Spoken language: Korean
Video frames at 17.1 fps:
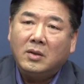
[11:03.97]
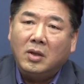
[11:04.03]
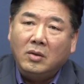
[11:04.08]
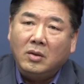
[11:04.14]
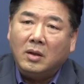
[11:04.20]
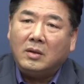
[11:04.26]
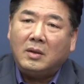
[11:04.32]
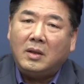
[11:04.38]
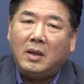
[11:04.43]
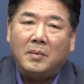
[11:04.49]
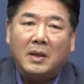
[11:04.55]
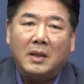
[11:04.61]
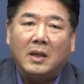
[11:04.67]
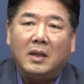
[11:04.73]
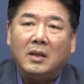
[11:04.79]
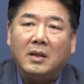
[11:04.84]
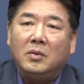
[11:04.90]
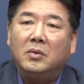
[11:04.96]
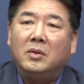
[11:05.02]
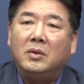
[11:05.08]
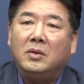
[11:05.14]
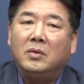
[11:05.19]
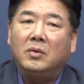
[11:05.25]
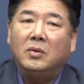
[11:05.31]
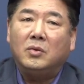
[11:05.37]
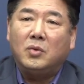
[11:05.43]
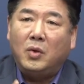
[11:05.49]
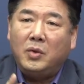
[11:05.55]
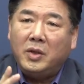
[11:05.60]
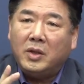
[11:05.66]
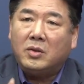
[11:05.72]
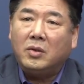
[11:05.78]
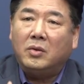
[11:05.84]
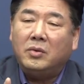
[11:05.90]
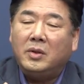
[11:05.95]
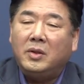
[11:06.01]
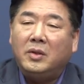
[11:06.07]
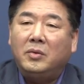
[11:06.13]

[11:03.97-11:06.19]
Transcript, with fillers: 선거 때마다 이루어지고 조직적으로